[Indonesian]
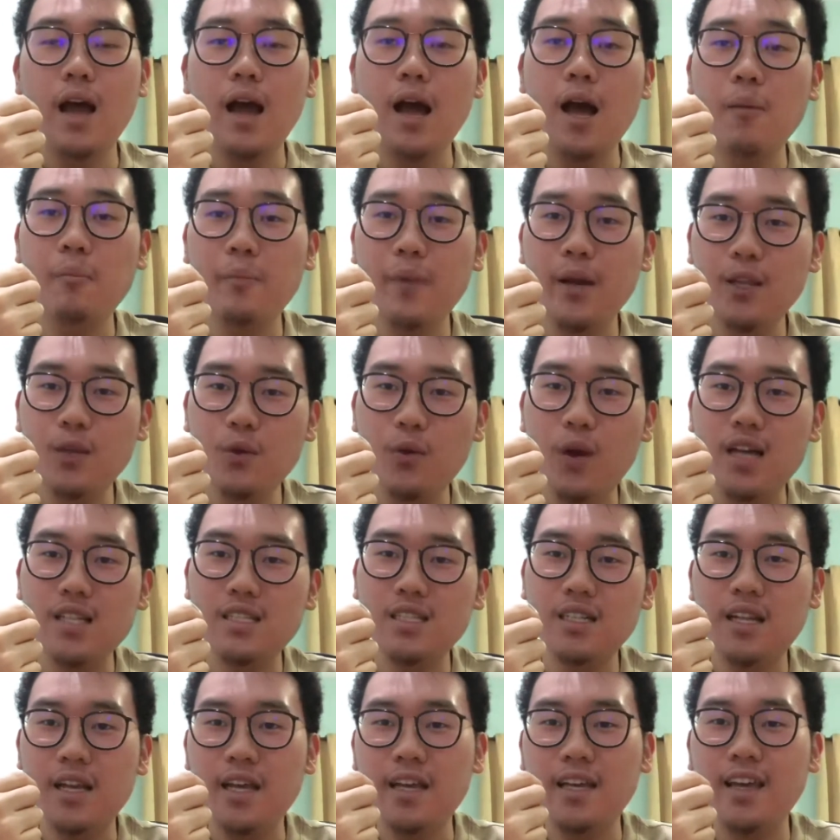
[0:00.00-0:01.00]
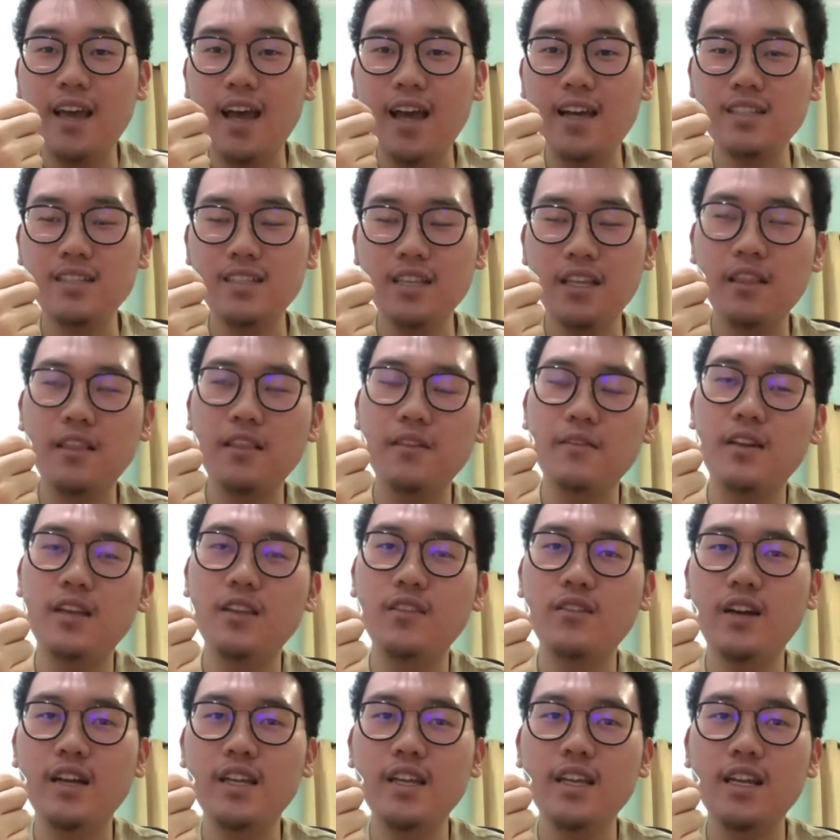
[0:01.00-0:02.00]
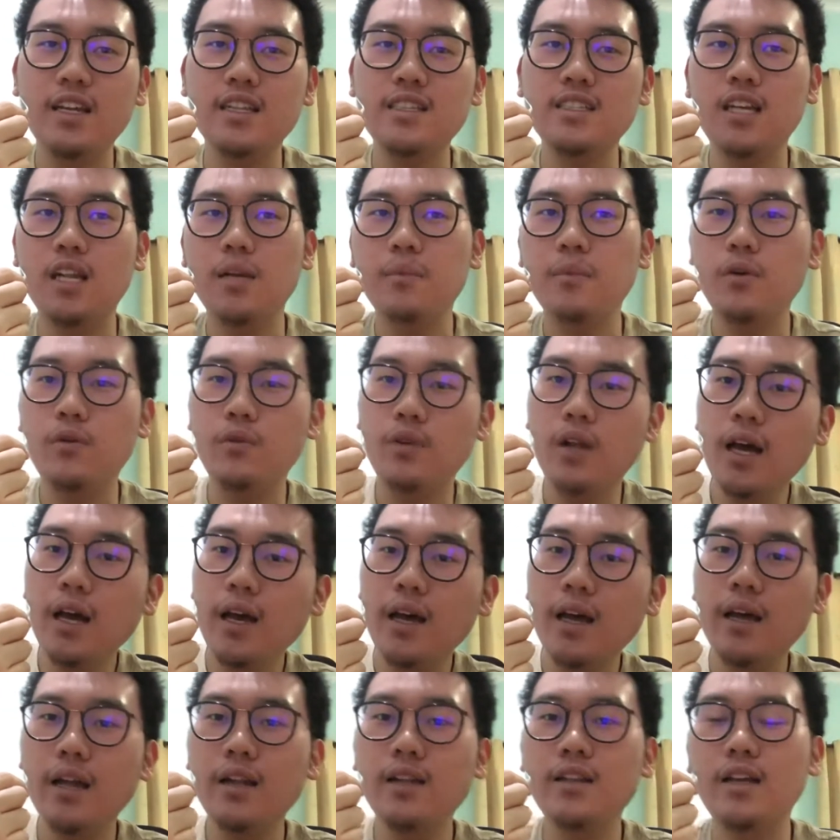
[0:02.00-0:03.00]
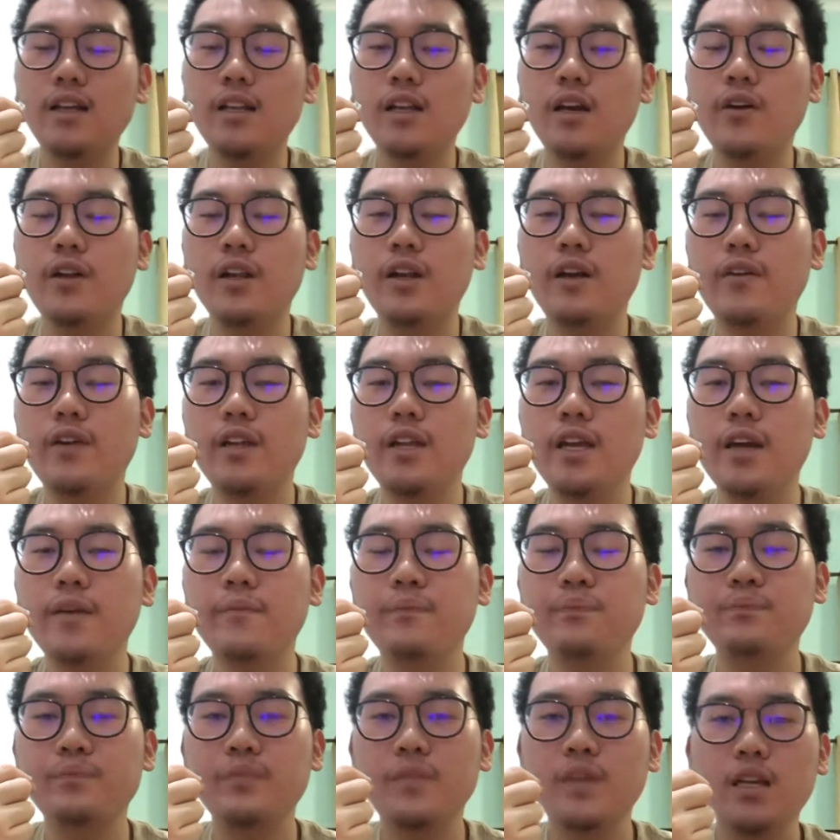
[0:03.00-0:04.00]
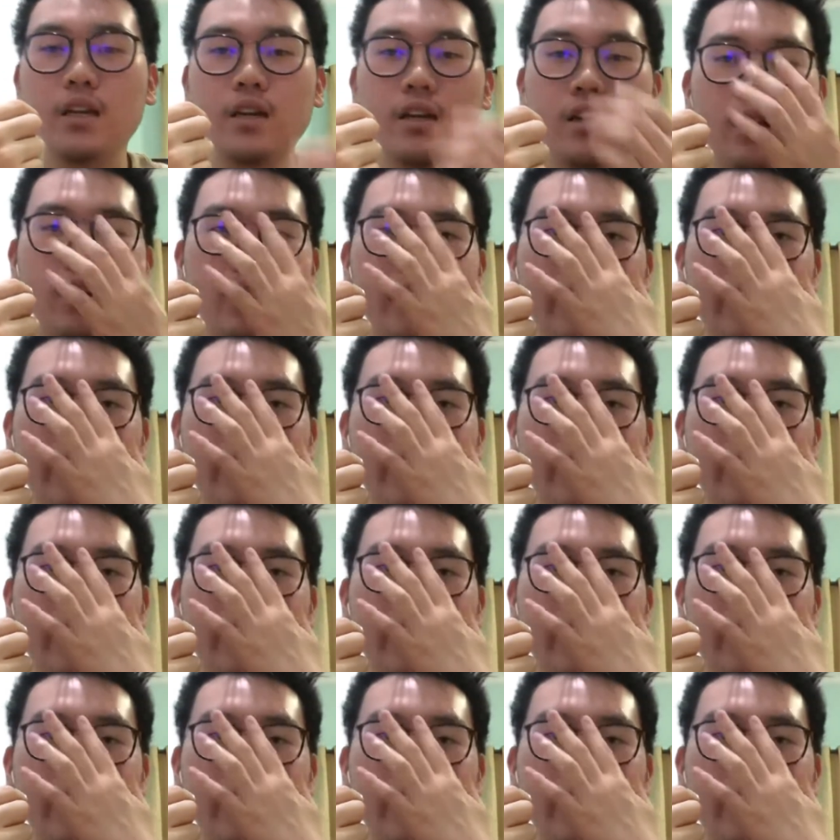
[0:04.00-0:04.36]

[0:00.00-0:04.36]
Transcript: apa itu azelaic exit gitu kan ya cara penggunaan dan kawan-kawannya oke